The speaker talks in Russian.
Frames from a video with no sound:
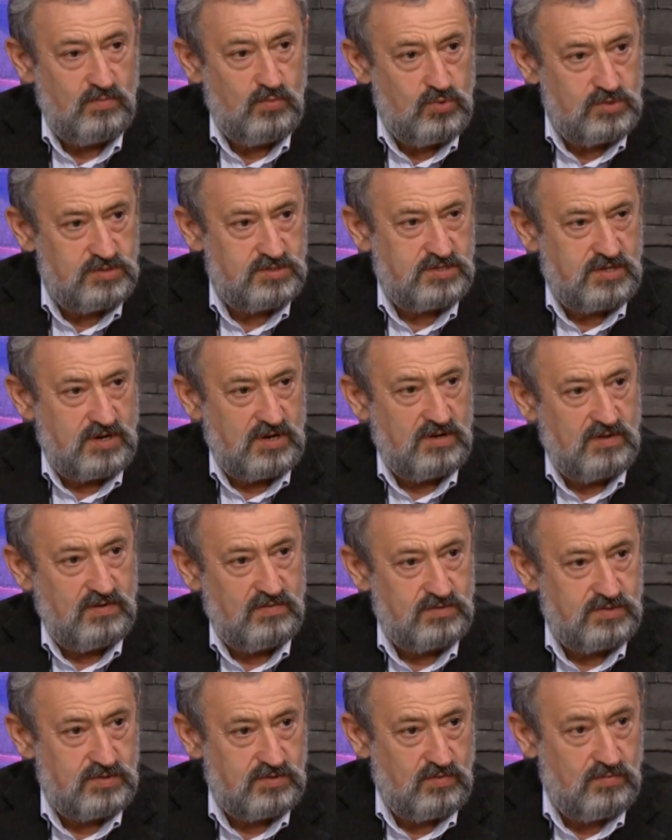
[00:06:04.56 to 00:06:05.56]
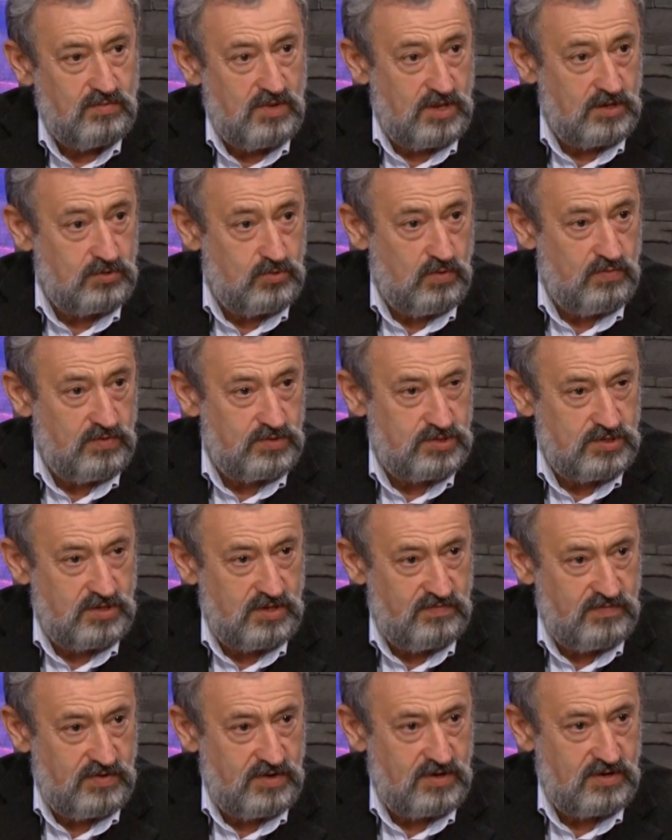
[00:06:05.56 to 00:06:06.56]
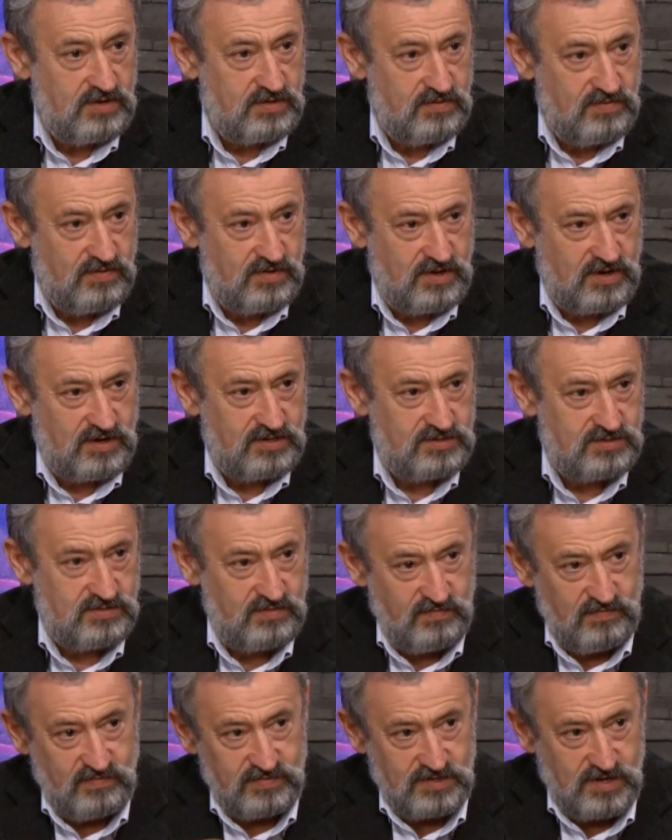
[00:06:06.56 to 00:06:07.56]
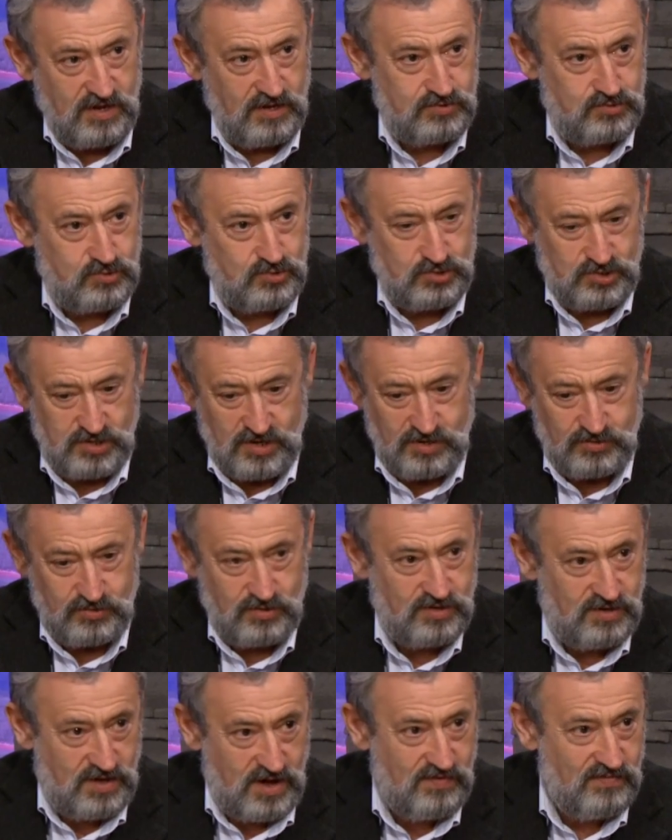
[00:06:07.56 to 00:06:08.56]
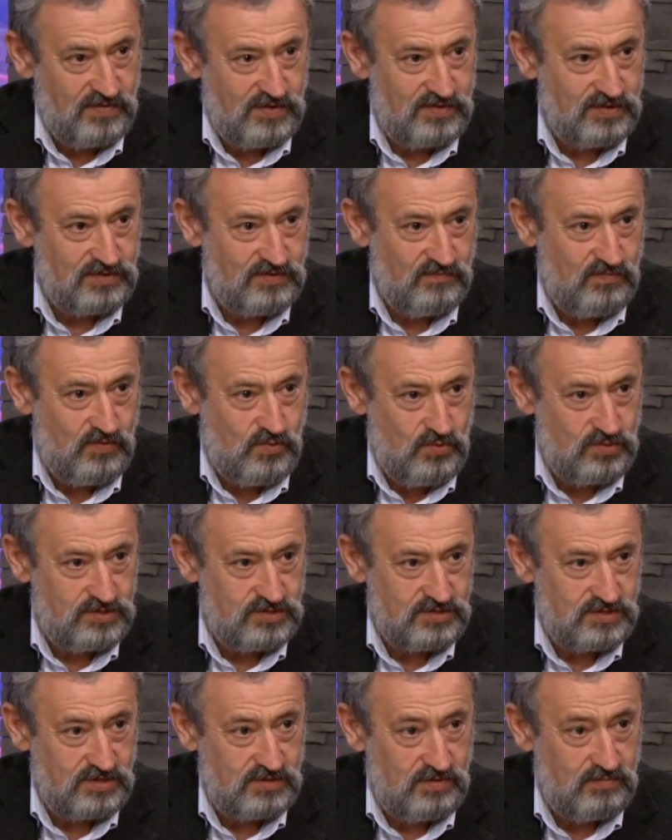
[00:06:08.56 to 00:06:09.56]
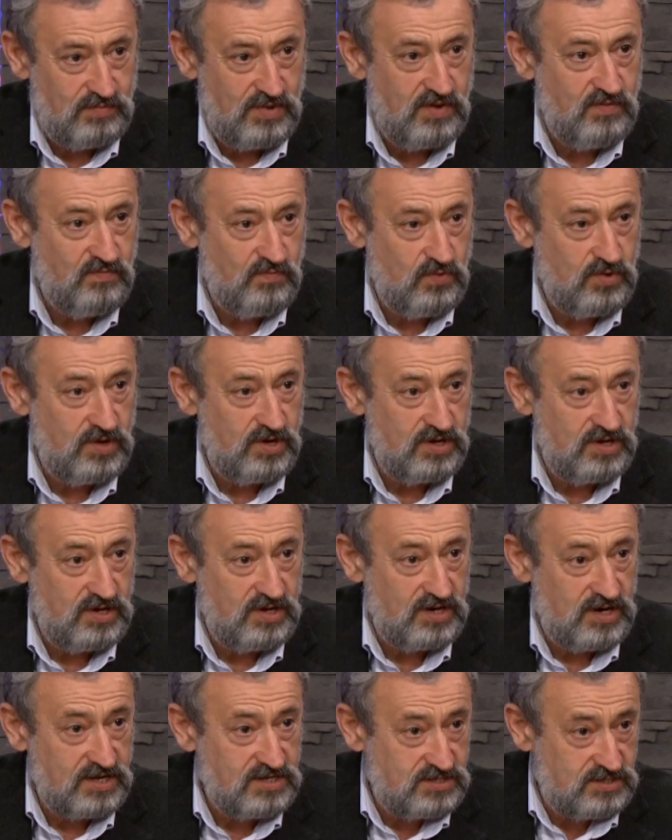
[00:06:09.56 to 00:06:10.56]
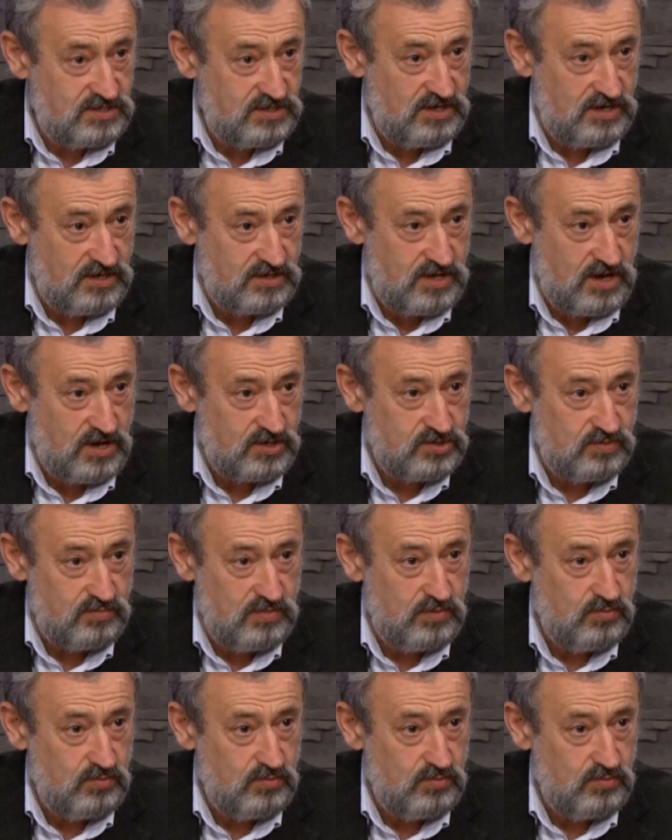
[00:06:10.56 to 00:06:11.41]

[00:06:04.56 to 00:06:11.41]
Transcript: монстра, вот этого молодого человека, этого красивого с галстучки, который, как вы говорите, входит, и мы его и, растили также. Мы